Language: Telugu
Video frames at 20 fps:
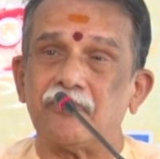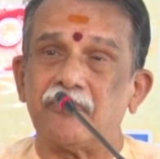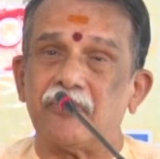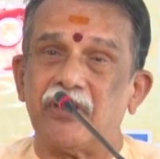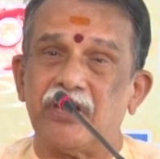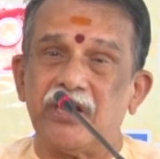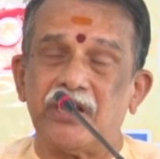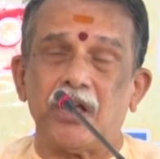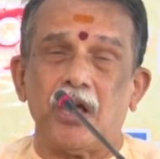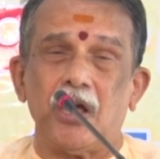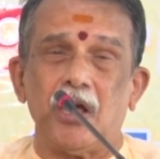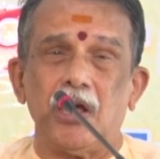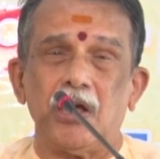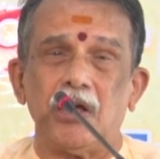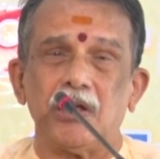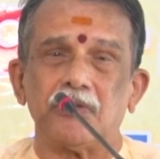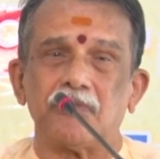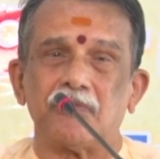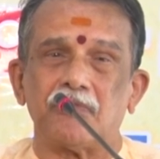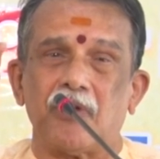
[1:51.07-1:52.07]
విడిగా
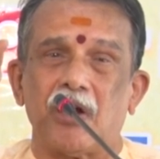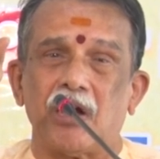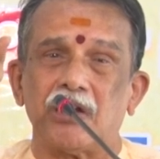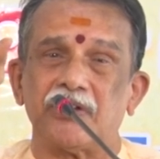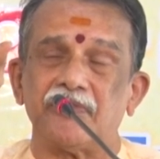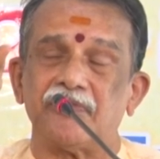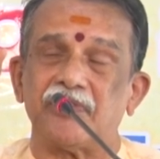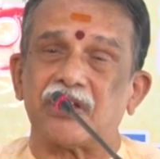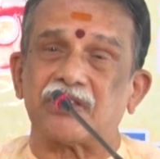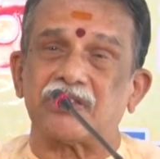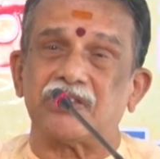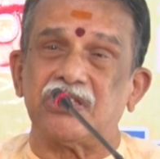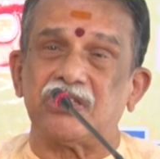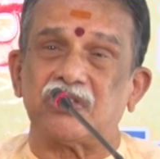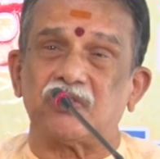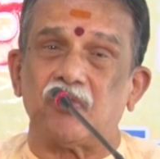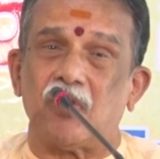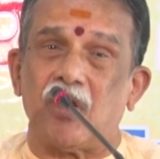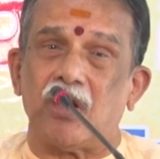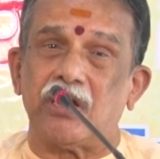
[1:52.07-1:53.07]
వాటి
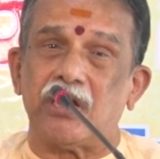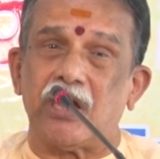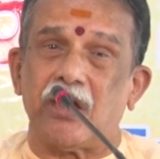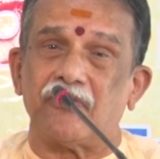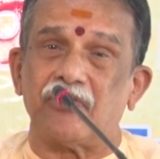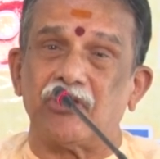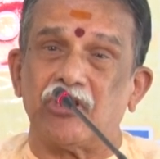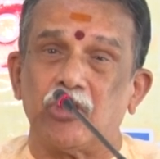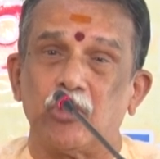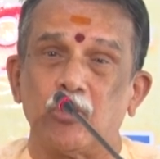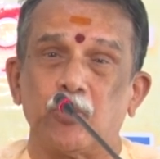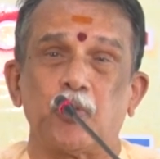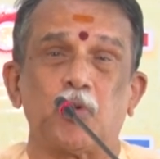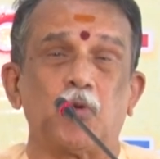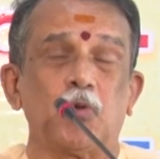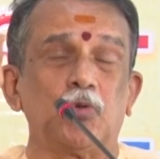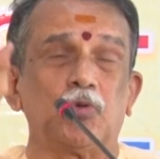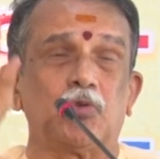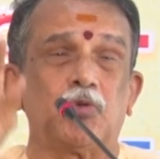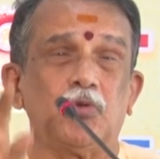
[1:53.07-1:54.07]
వ్యక్తిత్వాన్ని అవి
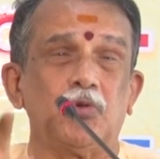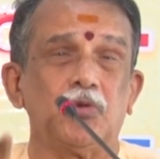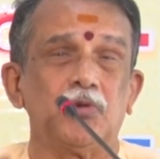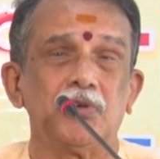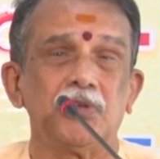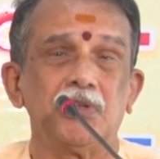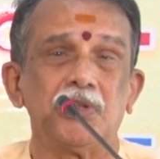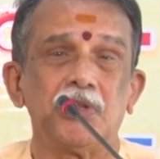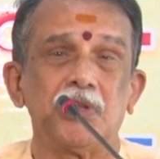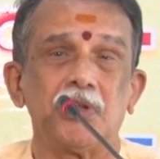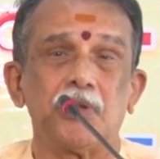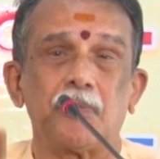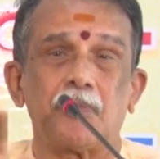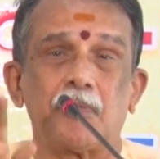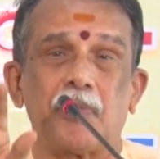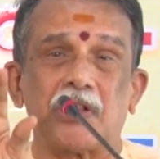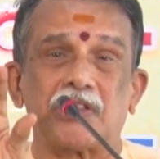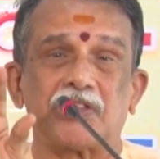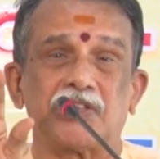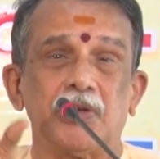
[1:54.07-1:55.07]
నిలుపుకుంటూ
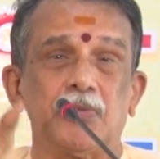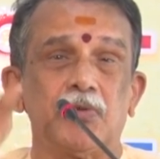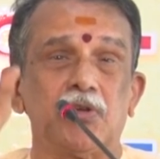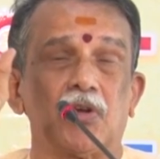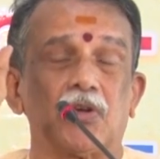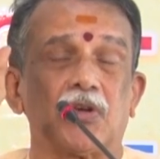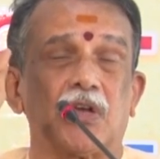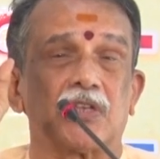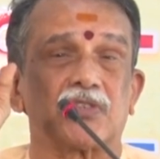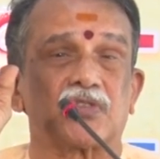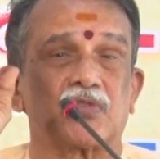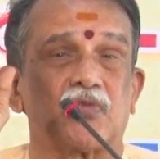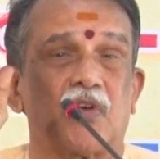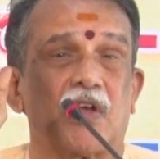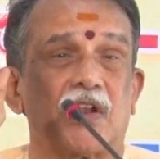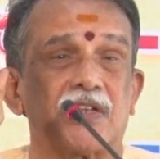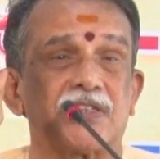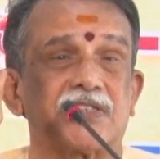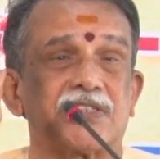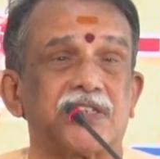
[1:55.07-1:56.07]
పద్యం యొక్క
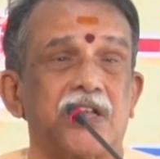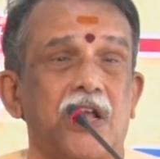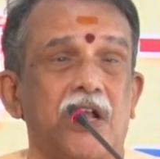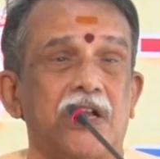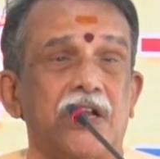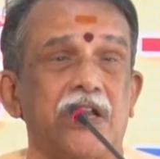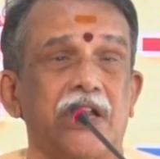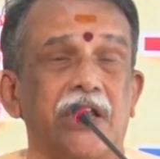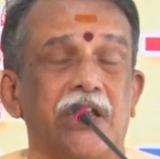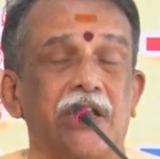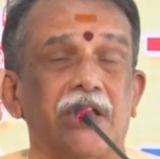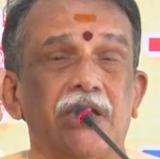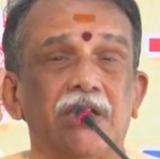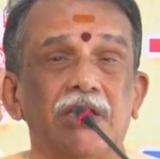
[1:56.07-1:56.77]
స్వారస్యాన్ని